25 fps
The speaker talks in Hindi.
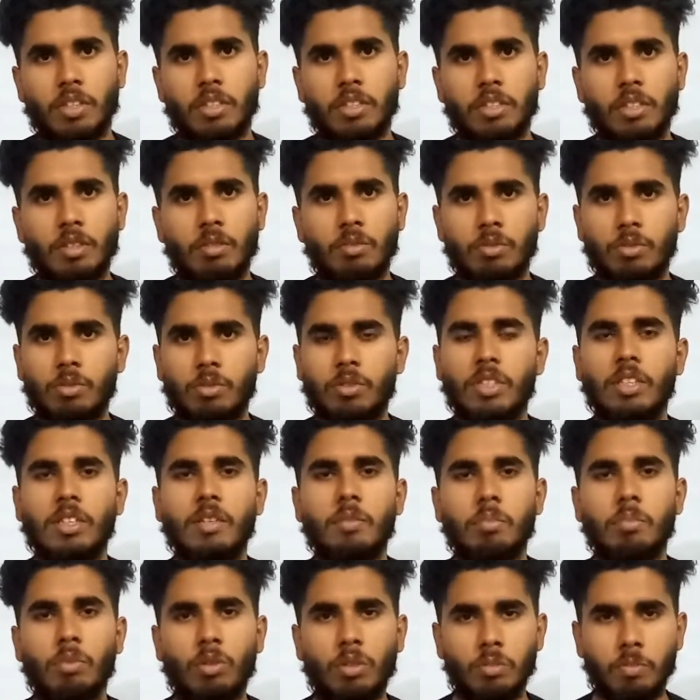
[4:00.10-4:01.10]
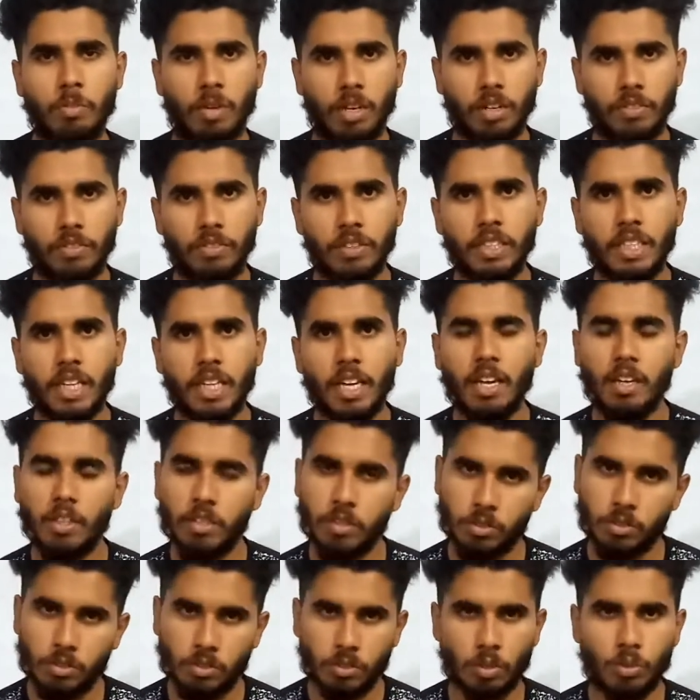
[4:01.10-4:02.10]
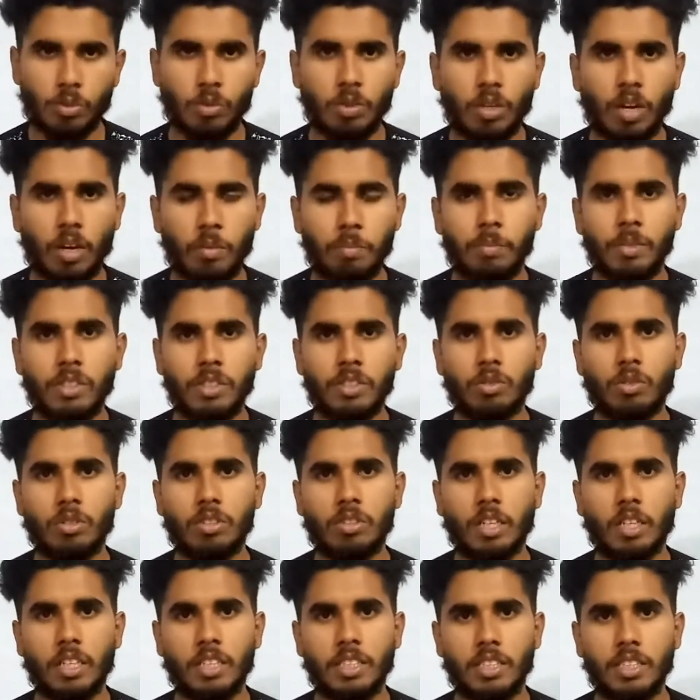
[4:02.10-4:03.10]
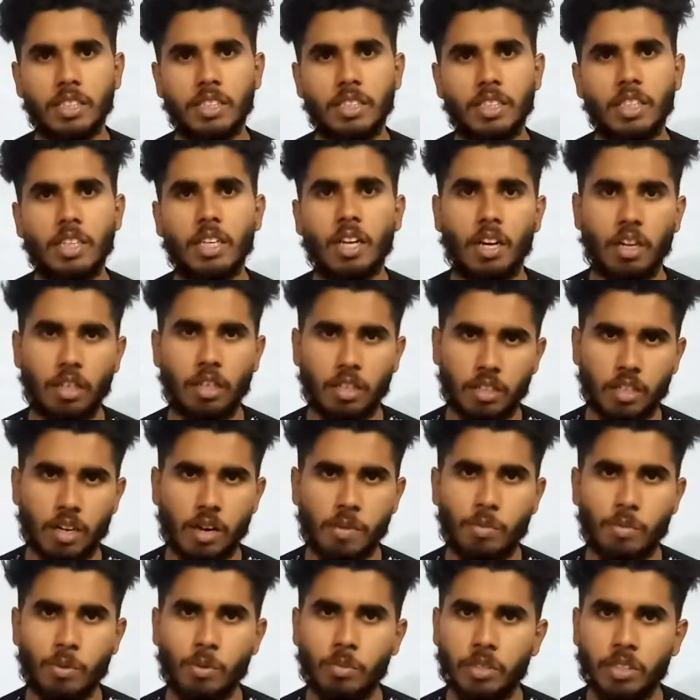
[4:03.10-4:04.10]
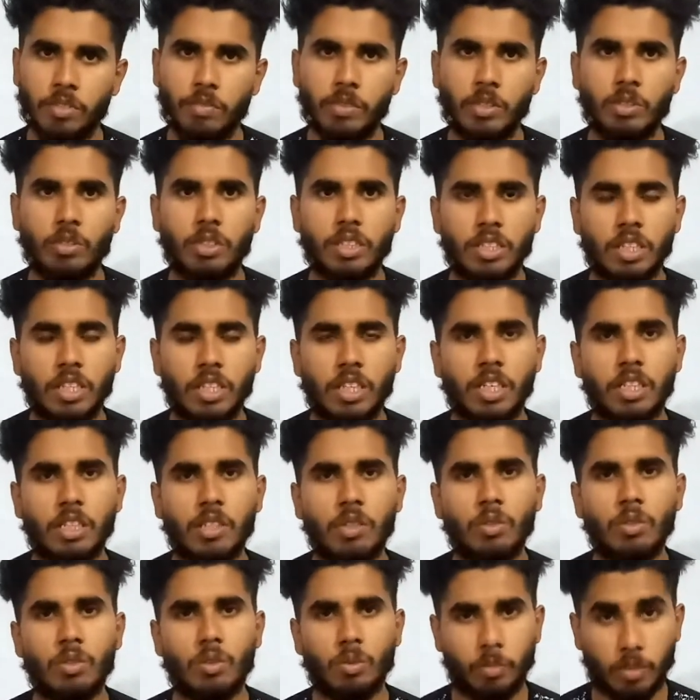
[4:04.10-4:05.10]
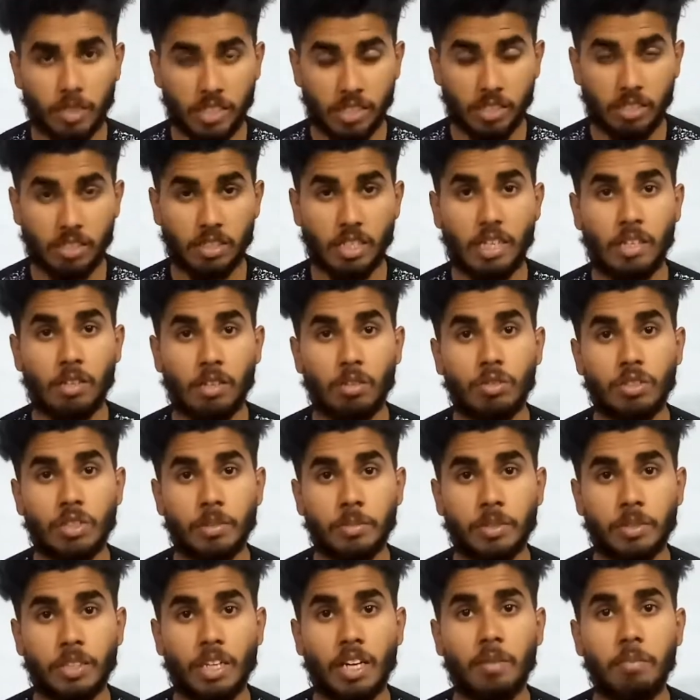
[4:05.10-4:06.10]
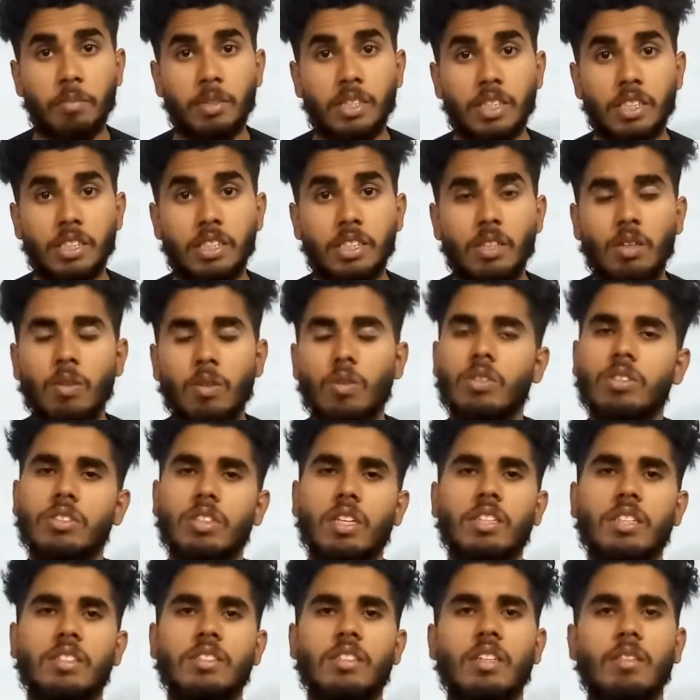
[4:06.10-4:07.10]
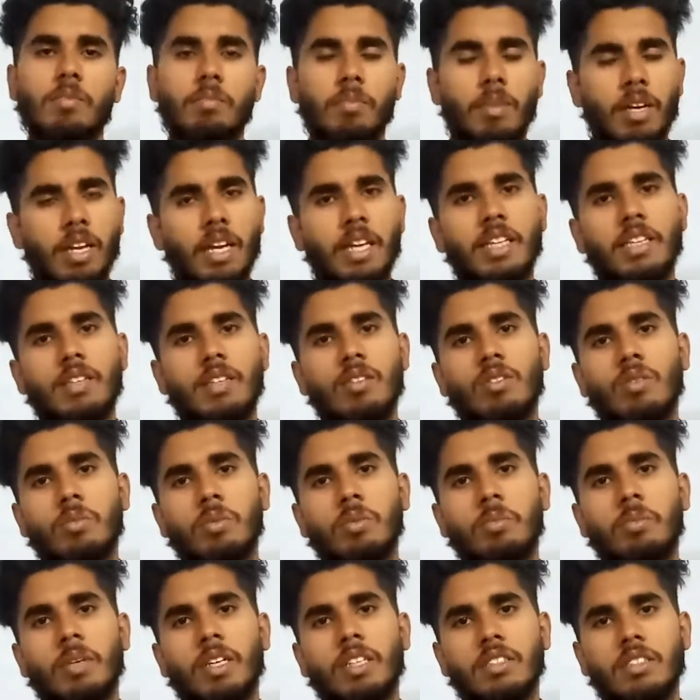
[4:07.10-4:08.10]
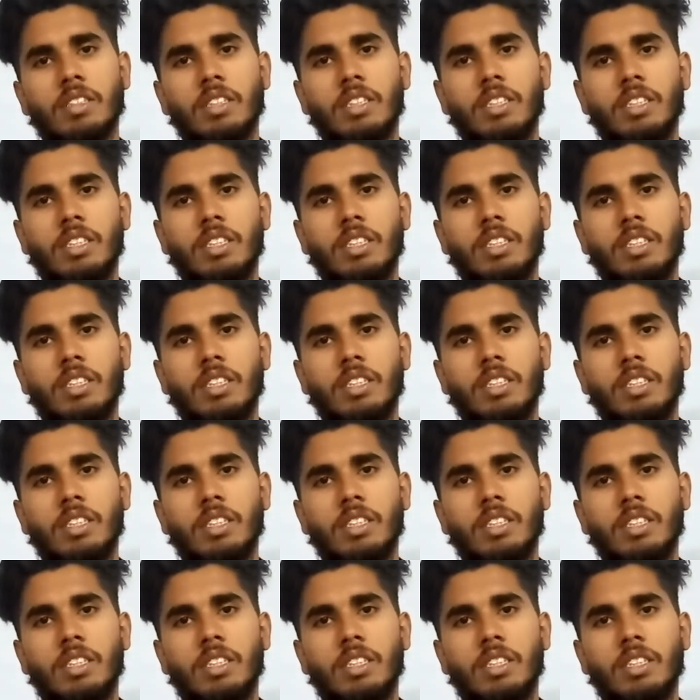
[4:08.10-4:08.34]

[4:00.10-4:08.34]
करता हूँ तो ये बहुत बेनिफिट है ज़रूर आप भी इसको ट्राई कीजिए अगर आपको मेरी वीडियो अच्छी लगी हो तो प्लीज़ चैनल को सब्सक्राइब भी कीजिए और साथ साथ बेल आइकन को भी प्रेस